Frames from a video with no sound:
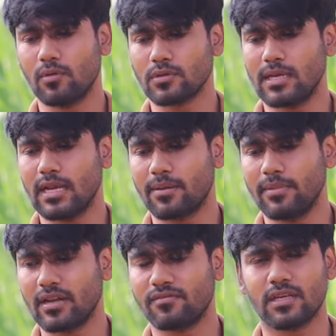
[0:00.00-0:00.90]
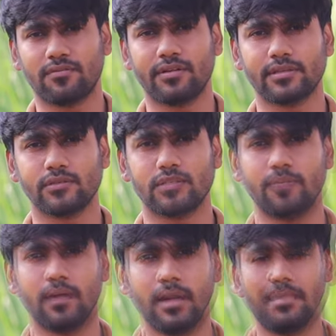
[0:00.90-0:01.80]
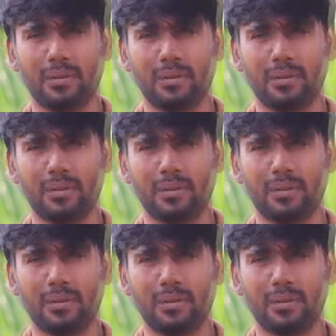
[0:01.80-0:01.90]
மோஸ்ட்லி எல்லாருமே ரஃப் சர்ஃபேஸ் வச்சுருப்பாங்க